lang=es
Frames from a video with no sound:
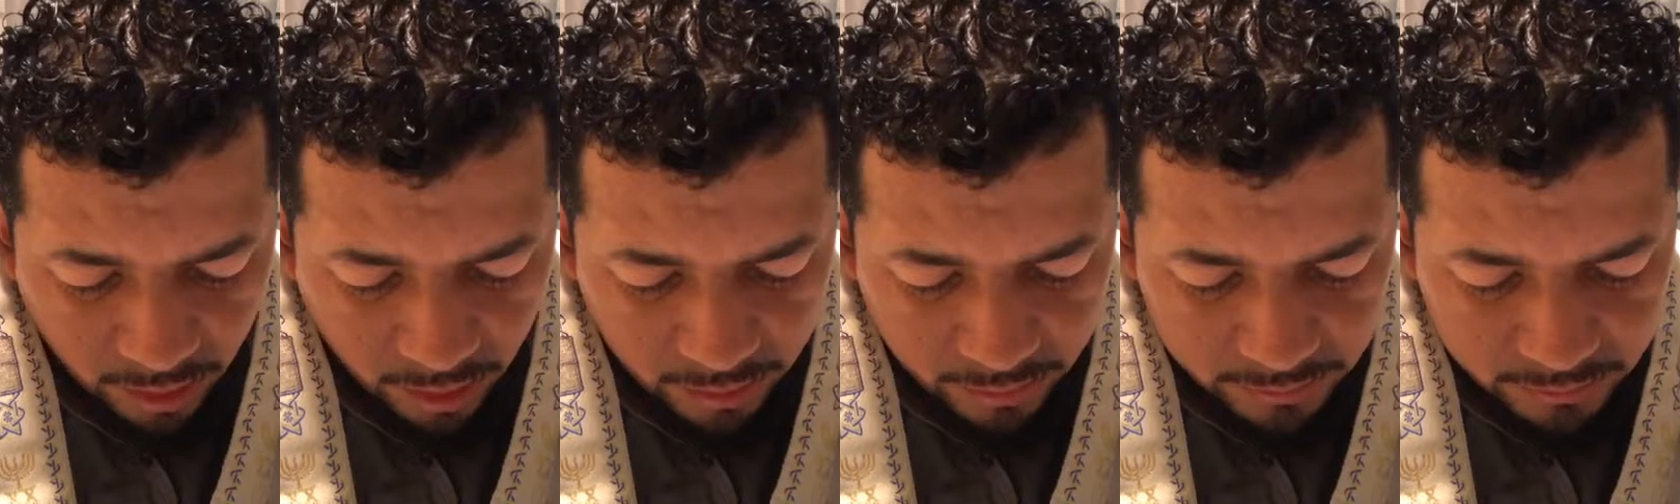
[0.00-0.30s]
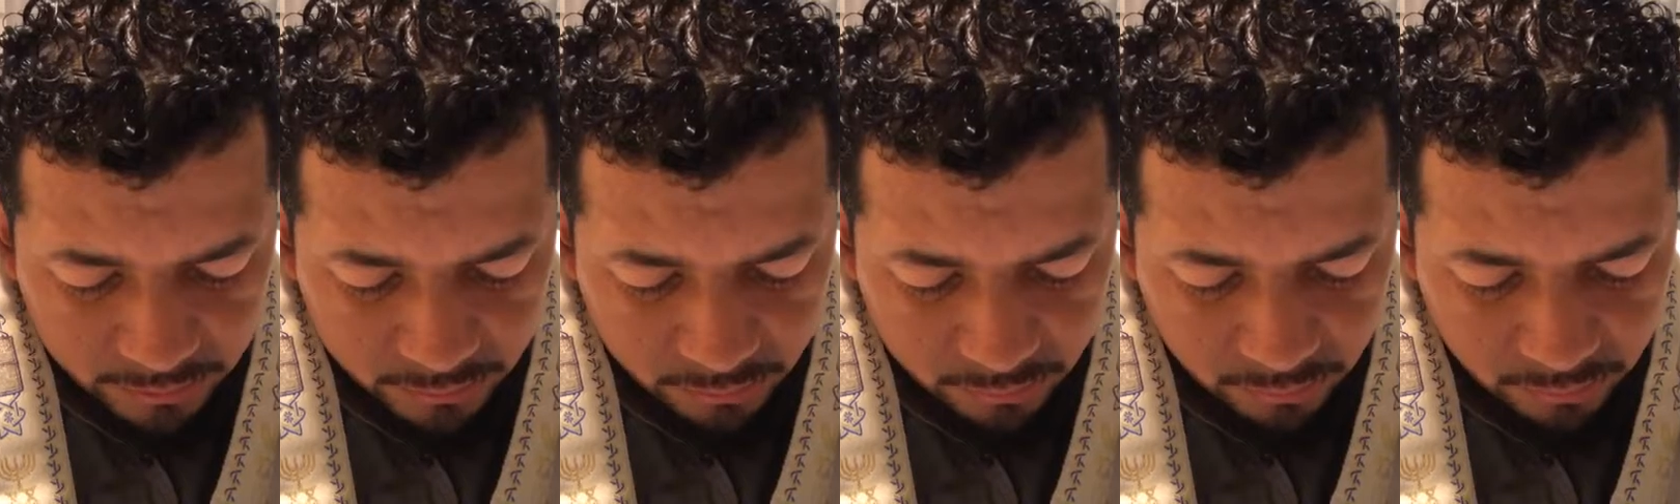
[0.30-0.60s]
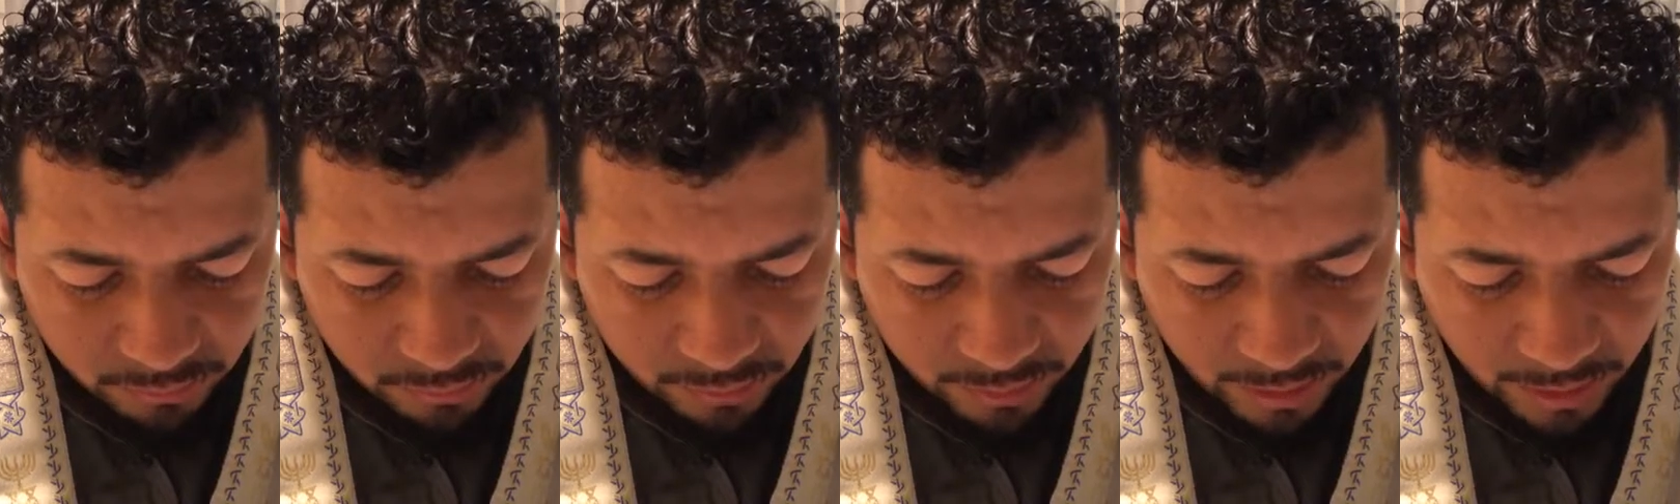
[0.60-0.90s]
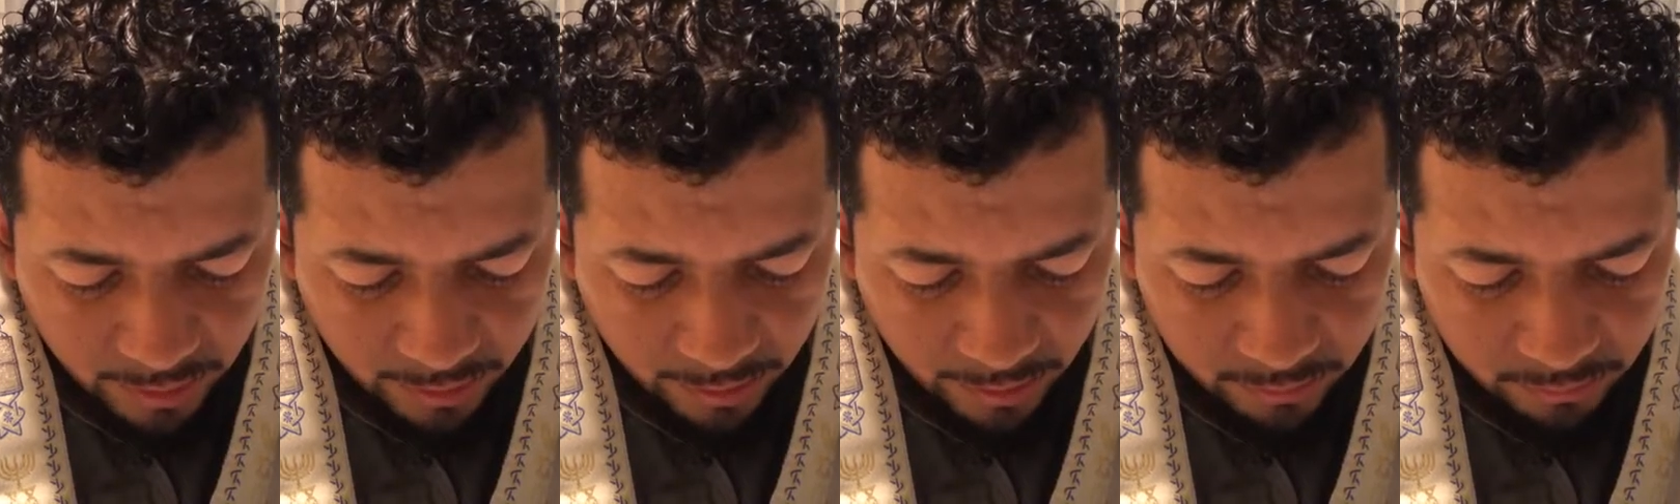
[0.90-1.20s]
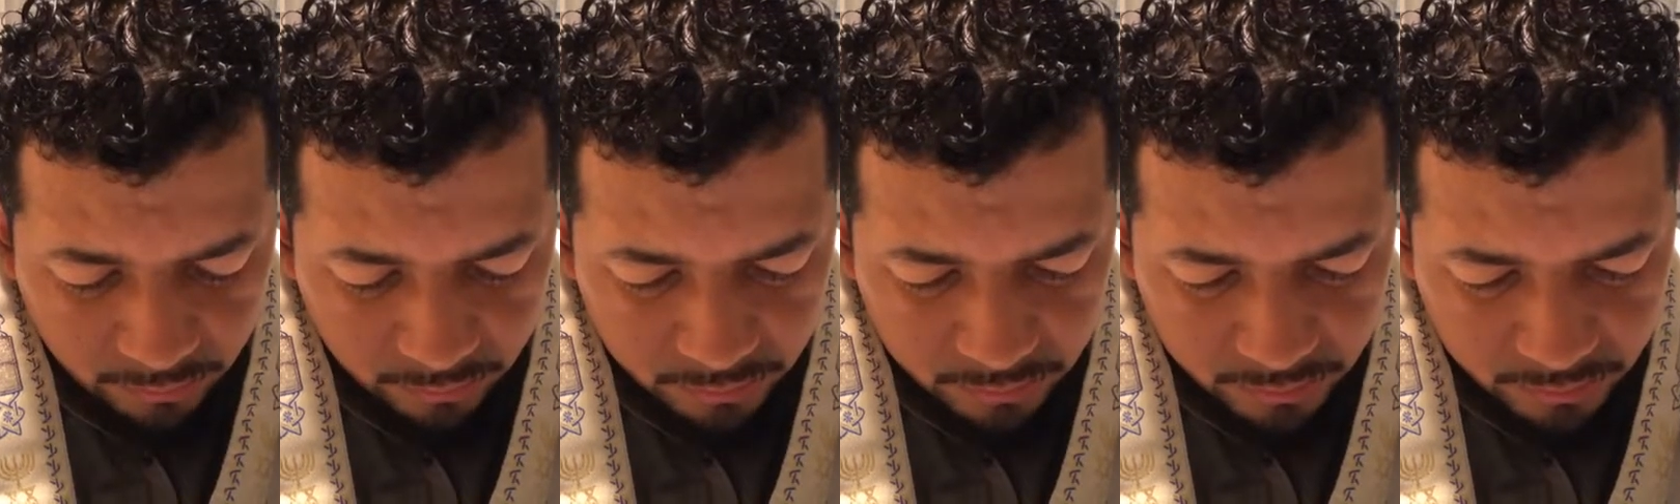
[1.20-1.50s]
al estudio de la
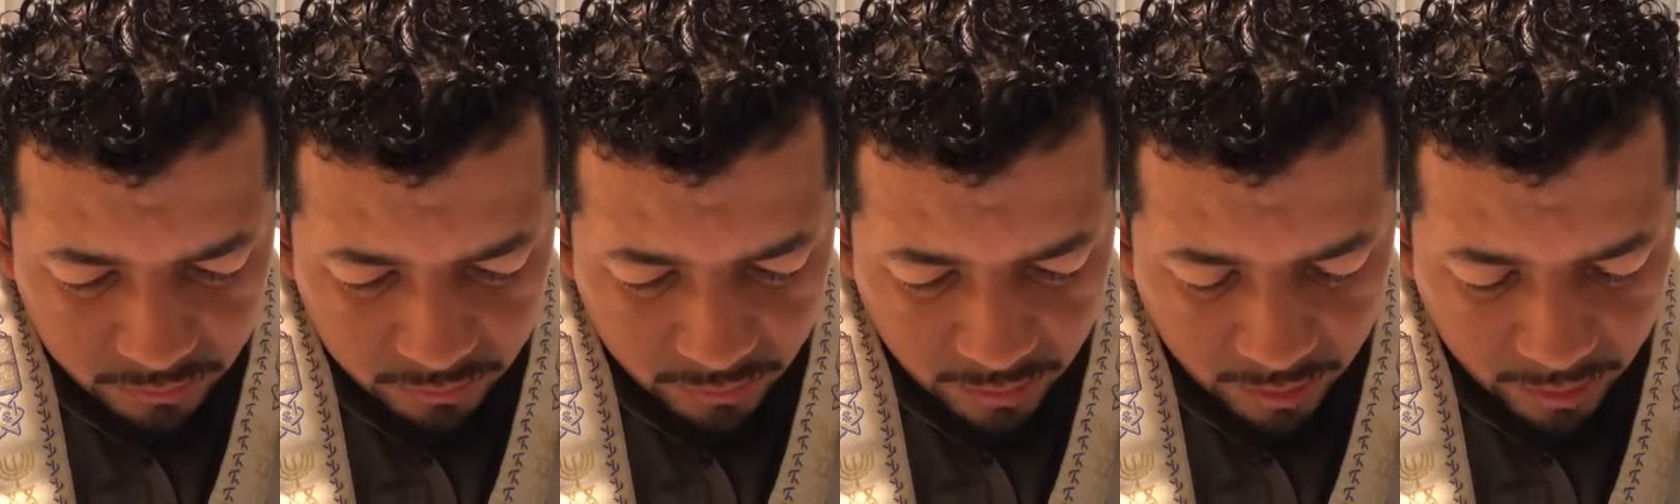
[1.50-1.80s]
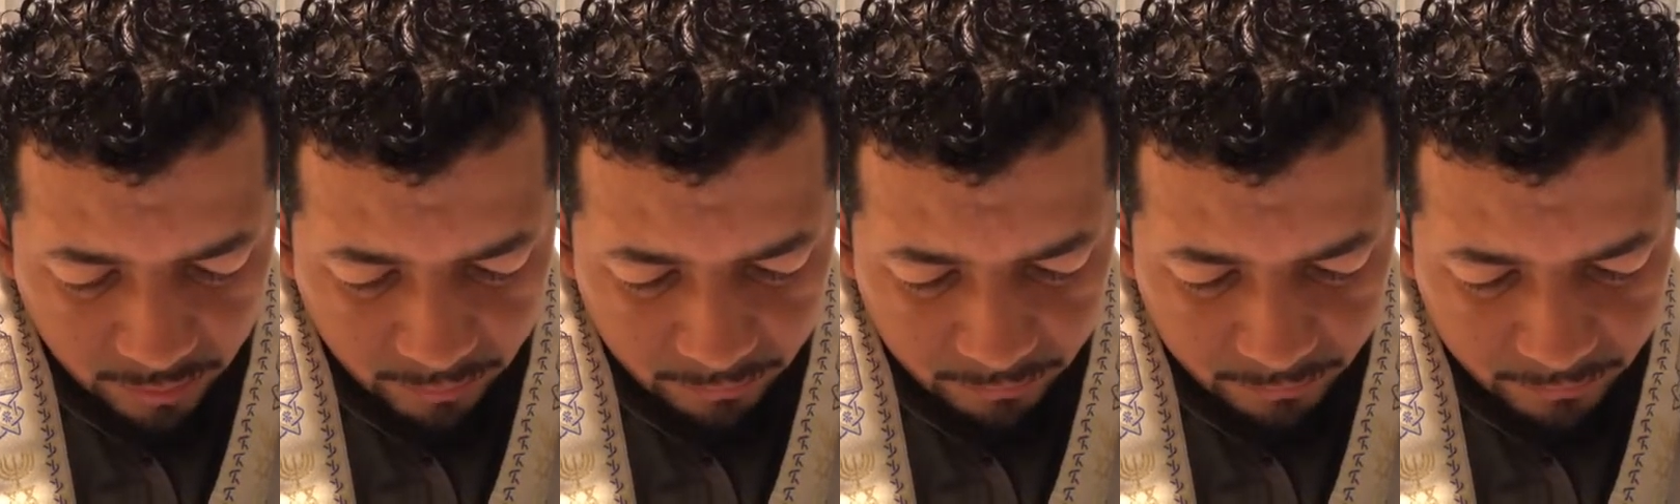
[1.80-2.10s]
Kadosh Torah.